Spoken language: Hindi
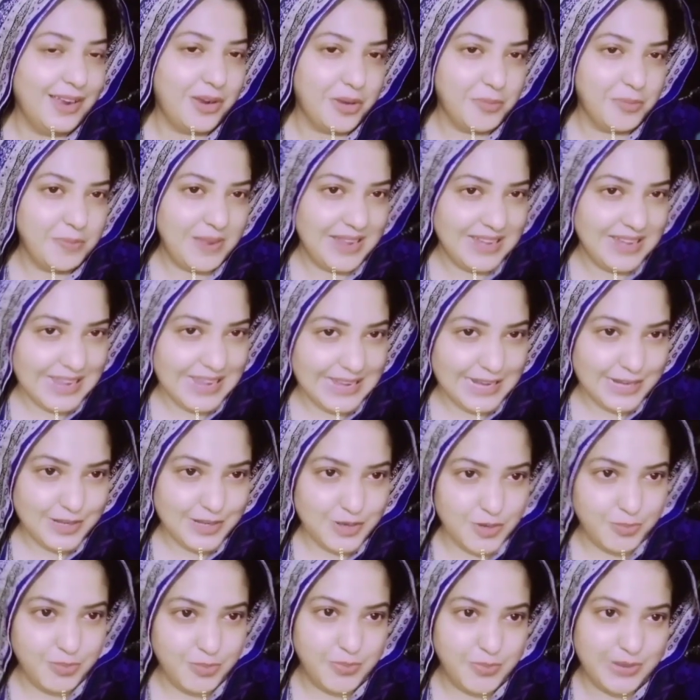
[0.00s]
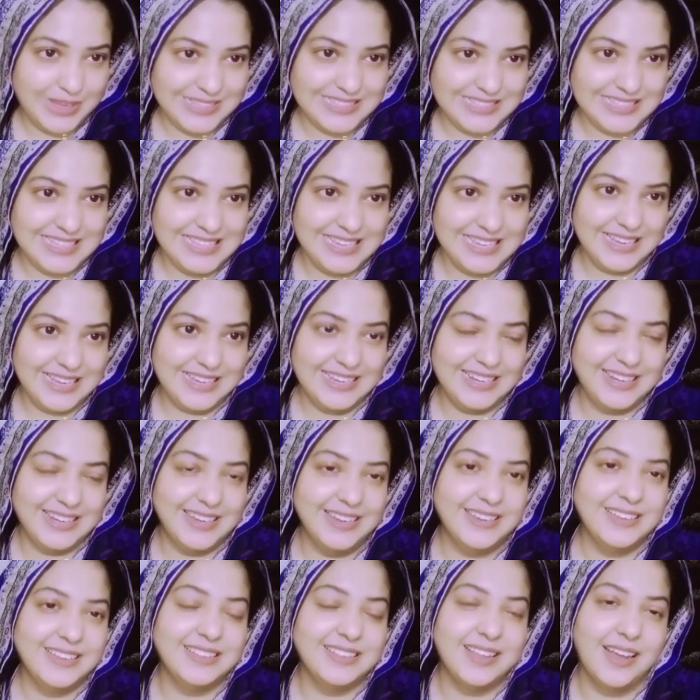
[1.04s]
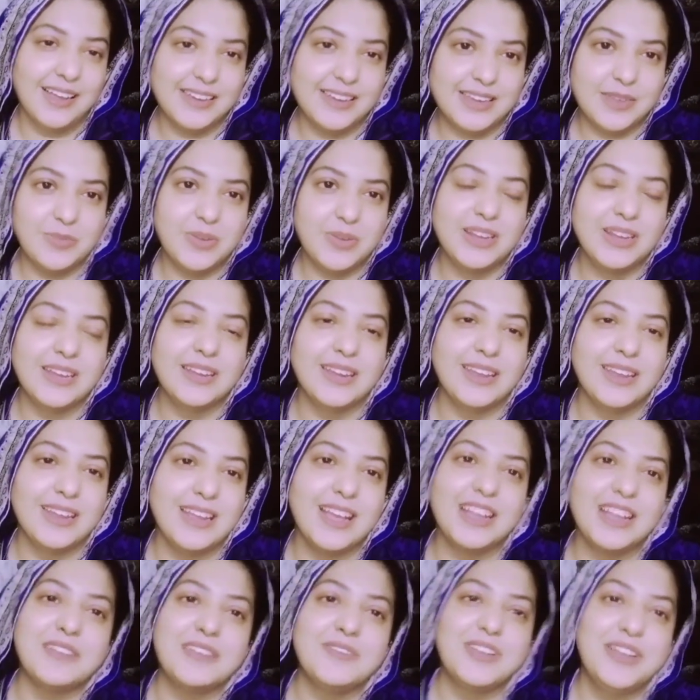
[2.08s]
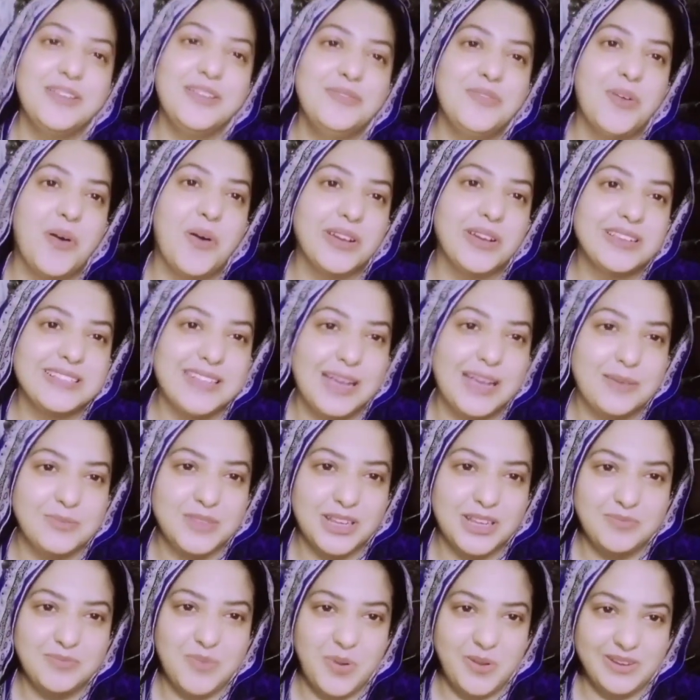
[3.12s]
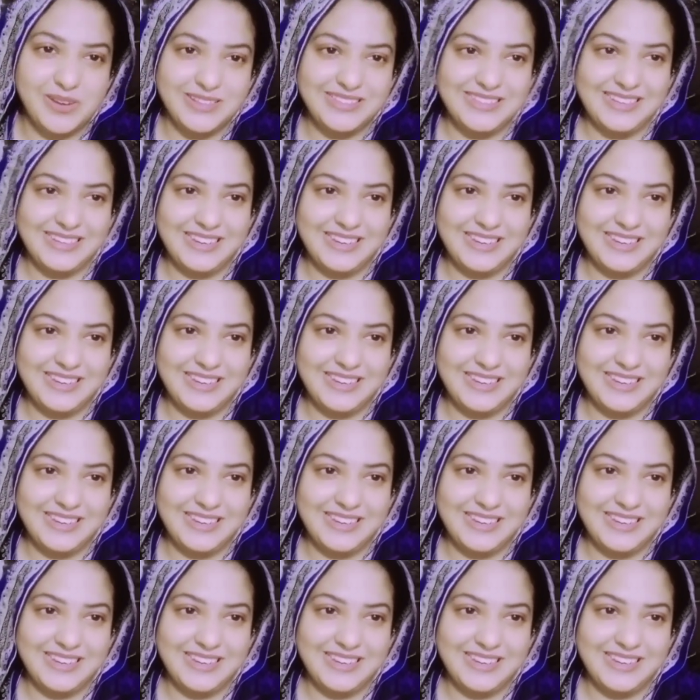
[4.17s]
और बेल आइकन को भी प्रेस किया करें ताकि मेरे नए आने वाले ब्लॉग्स आप तक पहुंच